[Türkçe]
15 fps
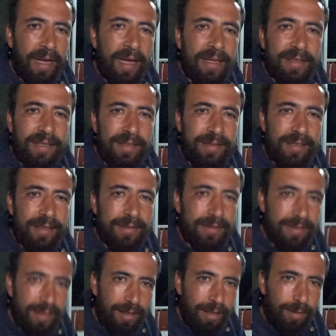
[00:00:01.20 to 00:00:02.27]
Herkese
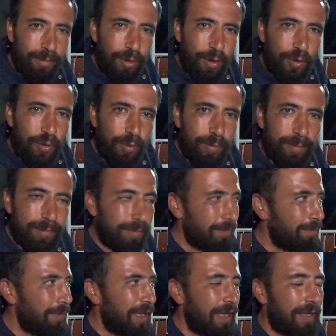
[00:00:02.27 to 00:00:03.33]
selamünaleyküm.
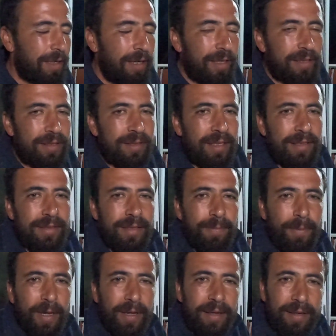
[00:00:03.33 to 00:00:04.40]
Ben İlkar
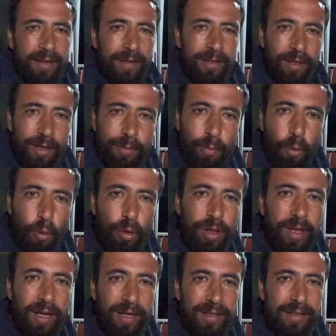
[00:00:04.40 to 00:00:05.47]
Tınaztepe. Kanalıma
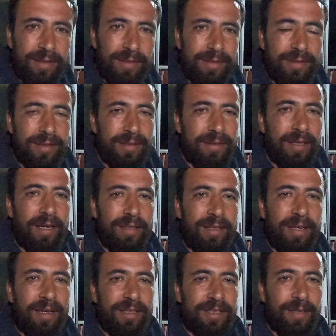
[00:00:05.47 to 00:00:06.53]
hoş geldiniz.
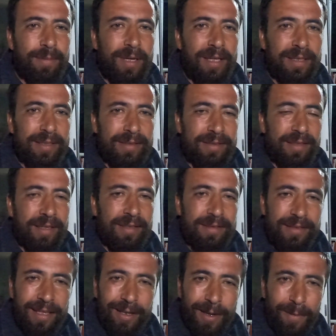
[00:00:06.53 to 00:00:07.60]
Dağda Yaşam ailesine
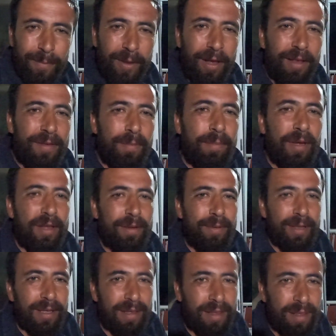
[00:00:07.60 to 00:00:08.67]
selamlar,
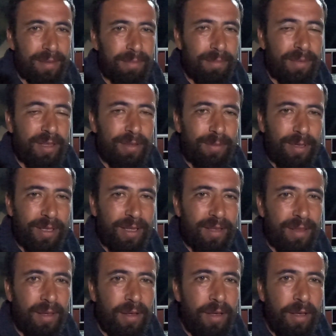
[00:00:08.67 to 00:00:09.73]
merhabalar. merhabalar.